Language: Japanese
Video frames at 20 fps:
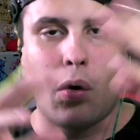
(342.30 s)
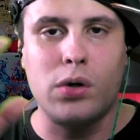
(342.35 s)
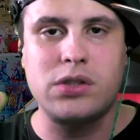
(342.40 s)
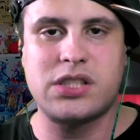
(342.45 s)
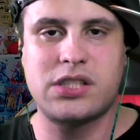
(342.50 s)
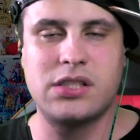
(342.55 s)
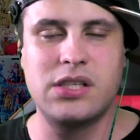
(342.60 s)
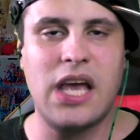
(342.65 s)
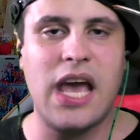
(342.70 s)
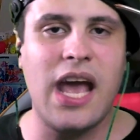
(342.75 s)
こ
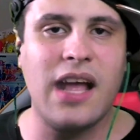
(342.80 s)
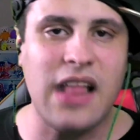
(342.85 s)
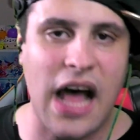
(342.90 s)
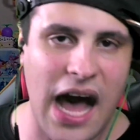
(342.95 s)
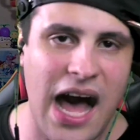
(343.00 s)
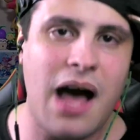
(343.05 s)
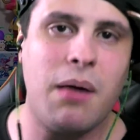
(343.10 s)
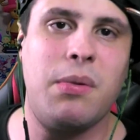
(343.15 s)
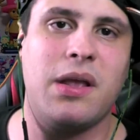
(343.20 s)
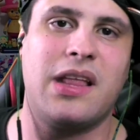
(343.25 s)
すげえ
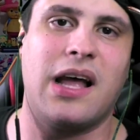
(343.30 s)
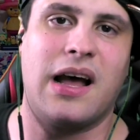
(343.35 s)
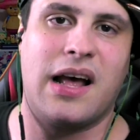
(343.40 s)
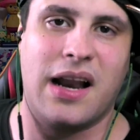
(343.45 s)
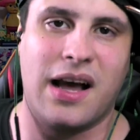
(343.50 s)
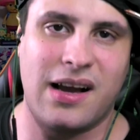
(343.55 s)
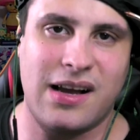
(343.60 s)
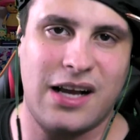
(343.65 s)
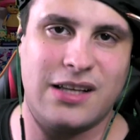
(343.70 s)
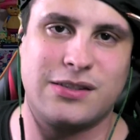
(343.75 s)
なみた
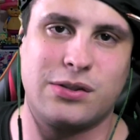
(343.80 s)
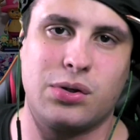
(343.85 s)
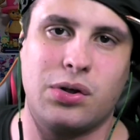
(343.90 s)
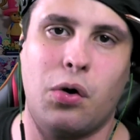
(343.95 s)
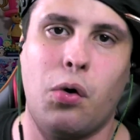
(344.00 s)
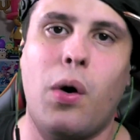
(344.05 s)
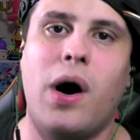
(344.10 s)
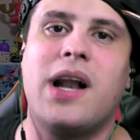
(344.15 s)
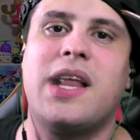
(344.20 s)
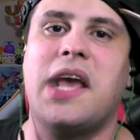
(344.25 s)
いな感想
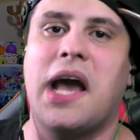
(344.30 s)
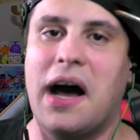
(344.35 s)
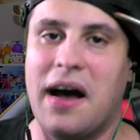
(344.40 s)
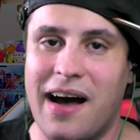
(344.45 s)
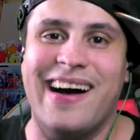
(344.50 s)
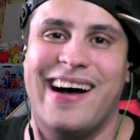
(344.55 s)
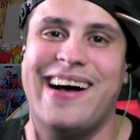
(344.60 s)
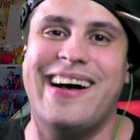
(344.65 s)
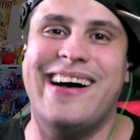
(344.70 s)
で終わりや。